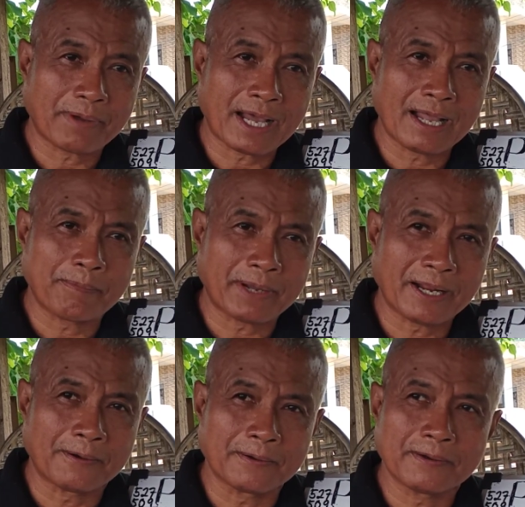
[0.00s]
pa
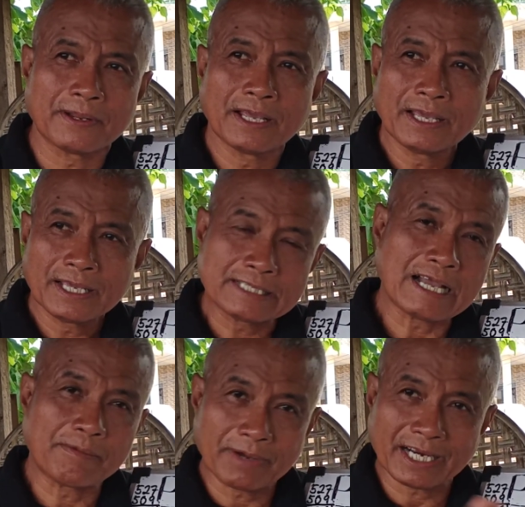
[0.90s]
panahon,
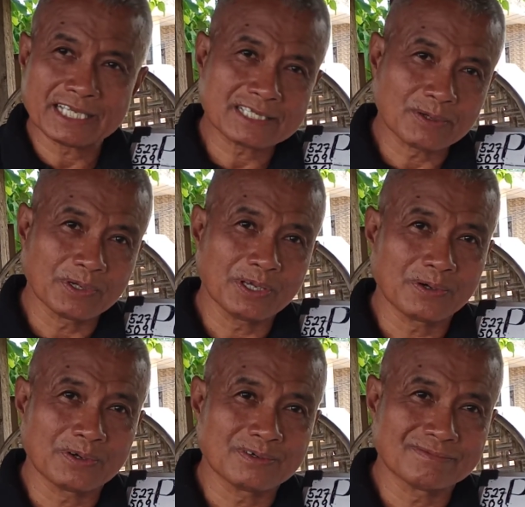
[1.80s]
isummarize ko
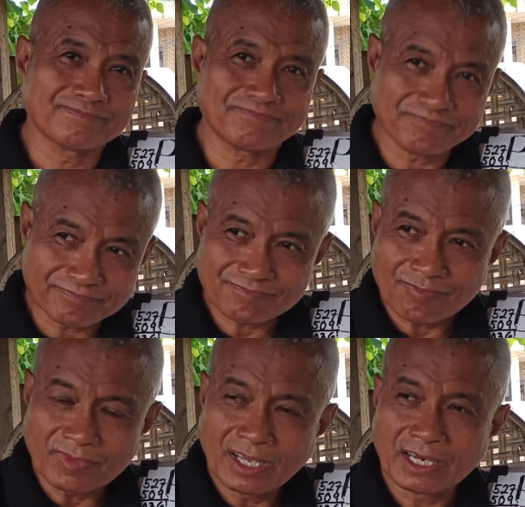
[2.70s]
yung
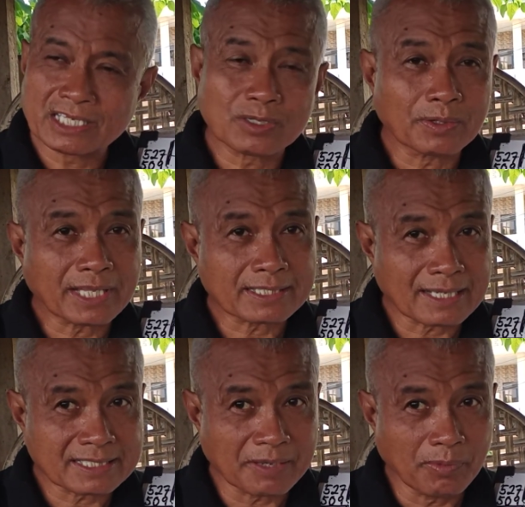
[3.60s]
resulta
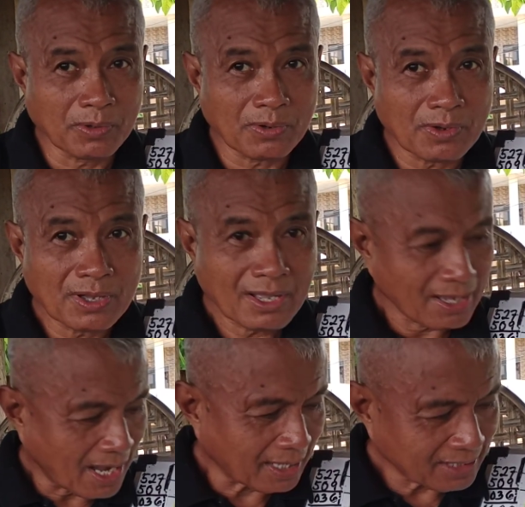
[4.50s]
sa Cebu
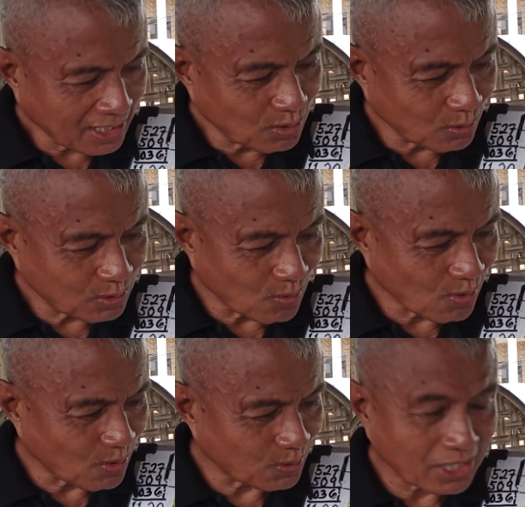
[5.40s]
at
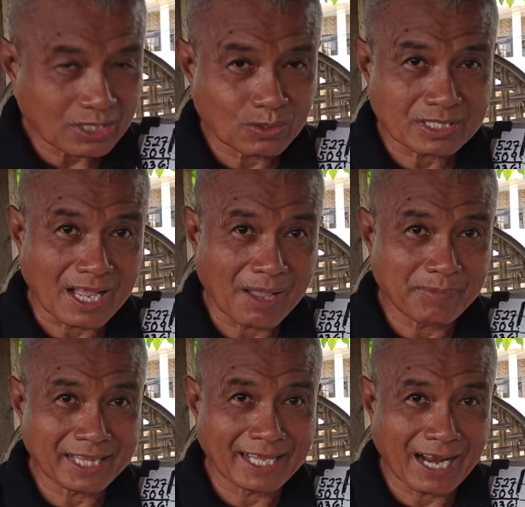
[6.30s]
idugtong ko dito sa
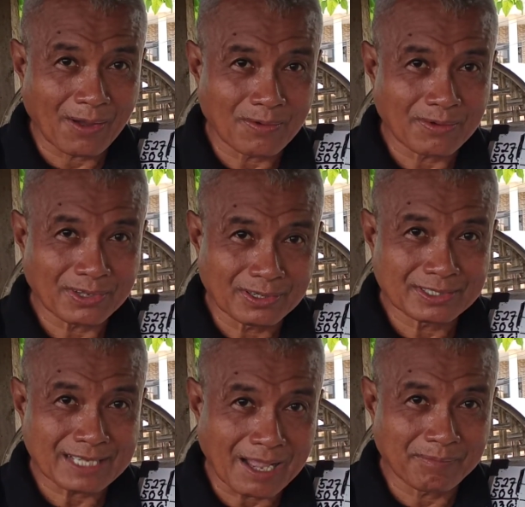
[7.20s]
Mindanao, yung
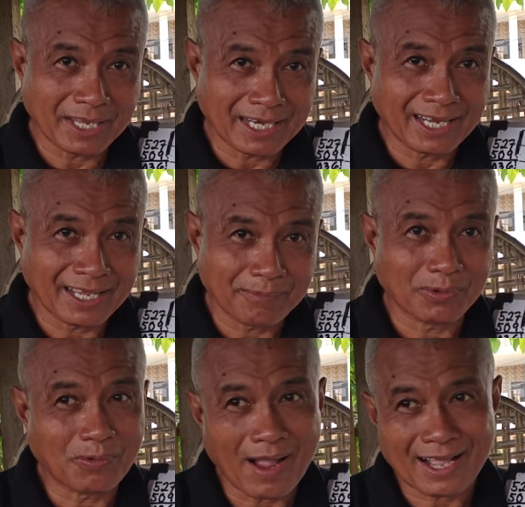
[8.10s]
sa amin ni
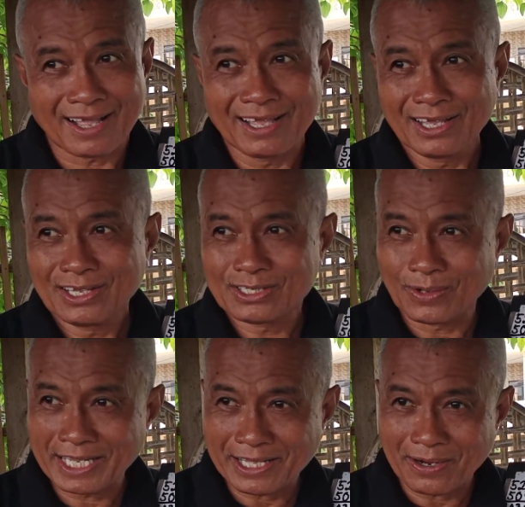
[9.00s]
Bugwak. So
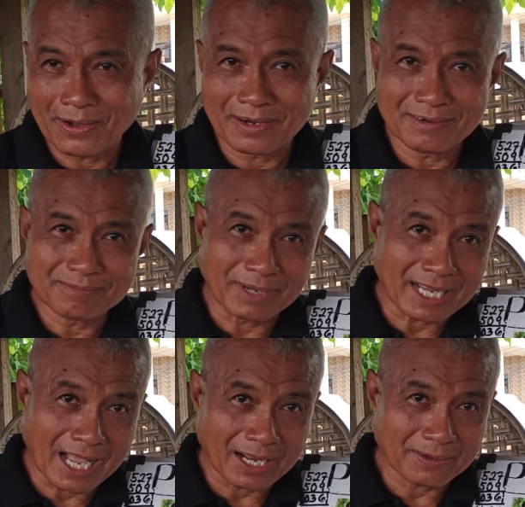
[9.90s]
later on,
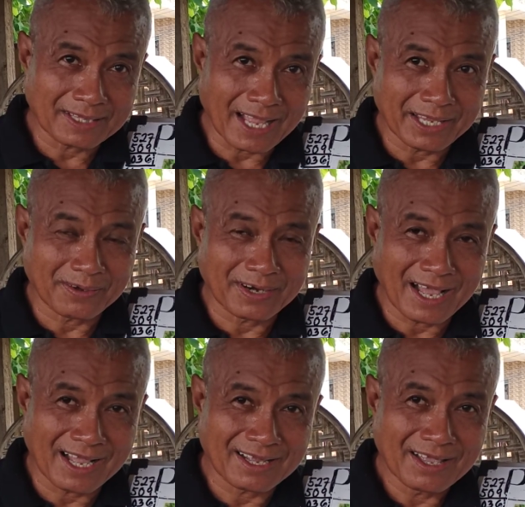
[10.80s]
magkakaroon tayo
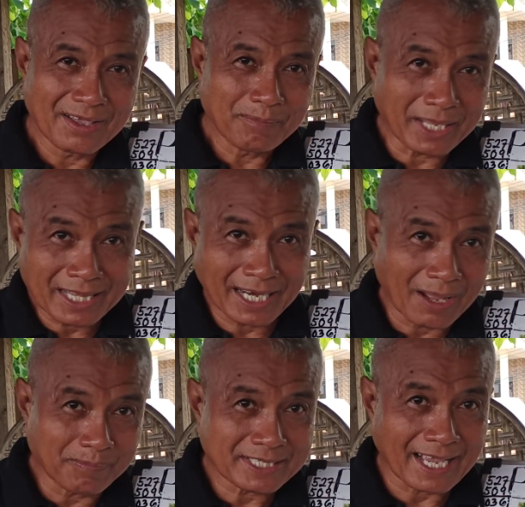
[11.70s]
ng
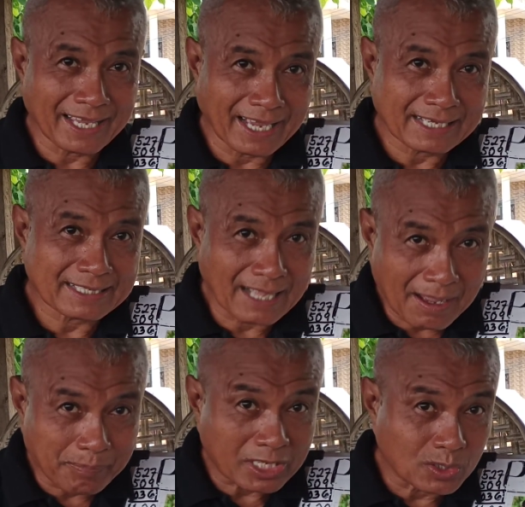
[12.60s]
Mindanao Visayas
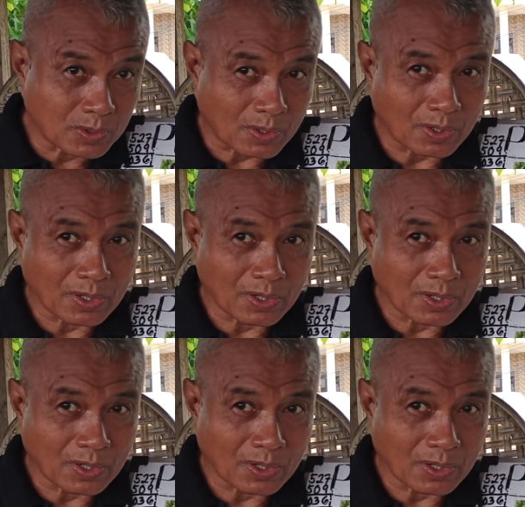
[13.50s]
na picture.